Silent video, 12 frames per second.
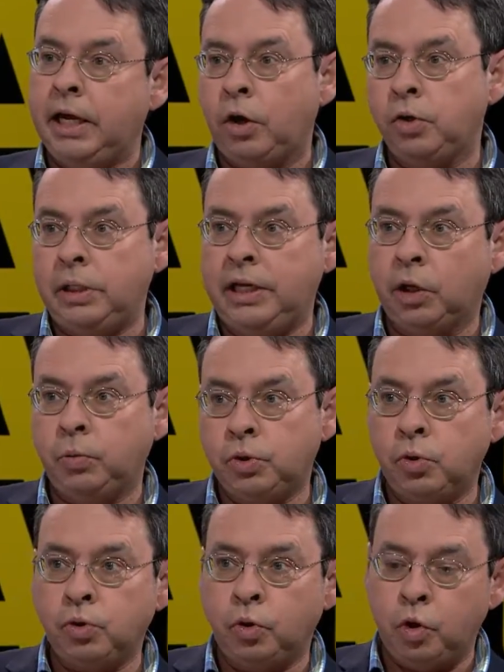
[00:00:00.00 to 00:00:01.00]

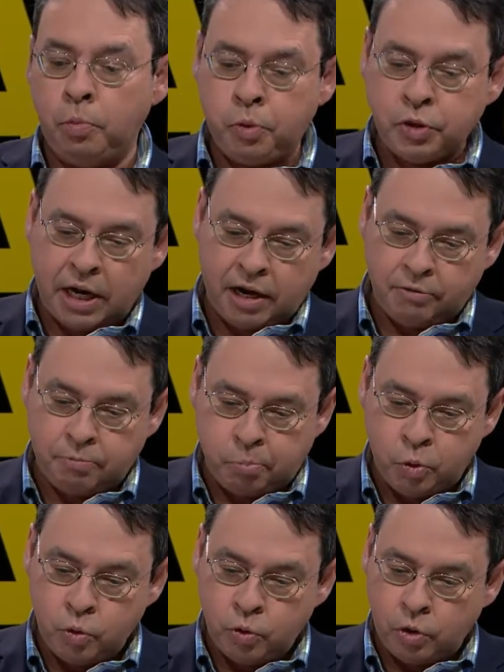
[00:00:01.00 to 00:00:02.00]
ruisseaux sont de plus en
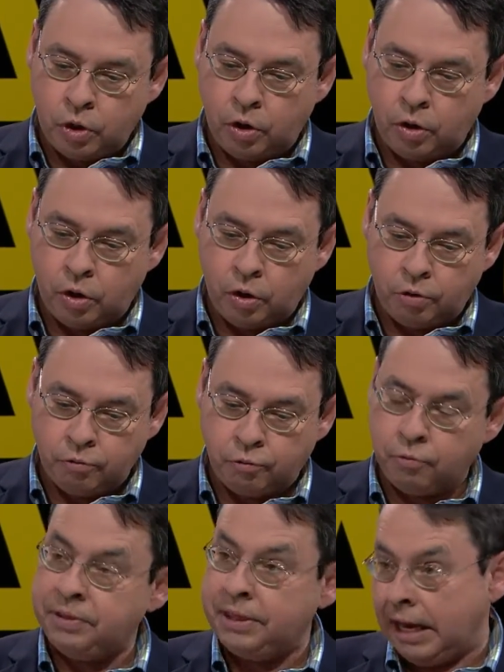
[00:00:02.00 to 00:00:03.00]
plus euh,
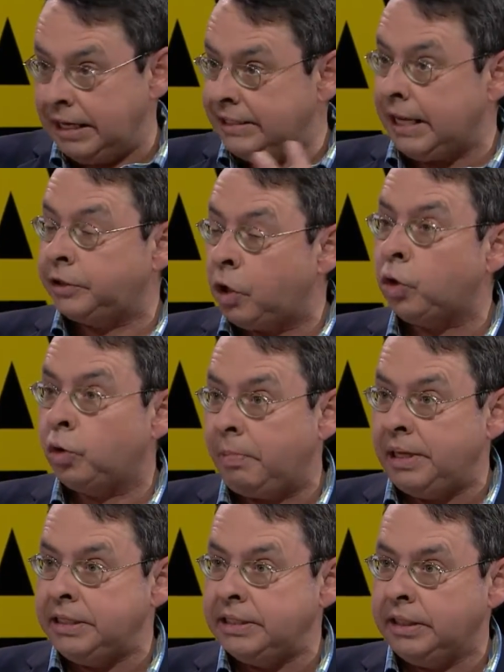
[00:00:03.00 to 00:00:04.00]
dans les secteurs
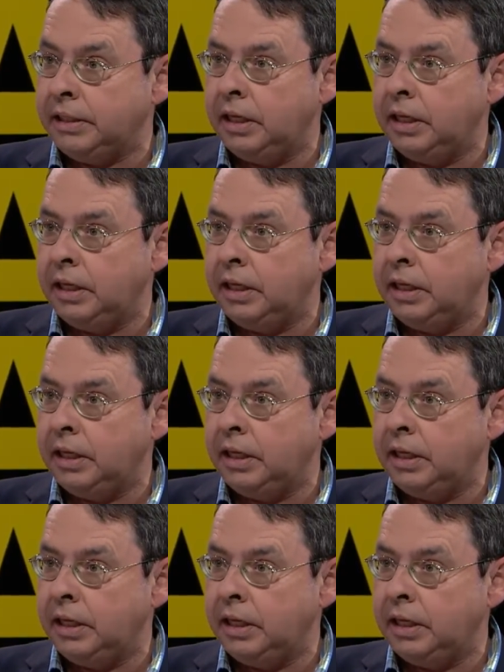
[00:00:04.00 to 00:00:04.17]
urbanisés.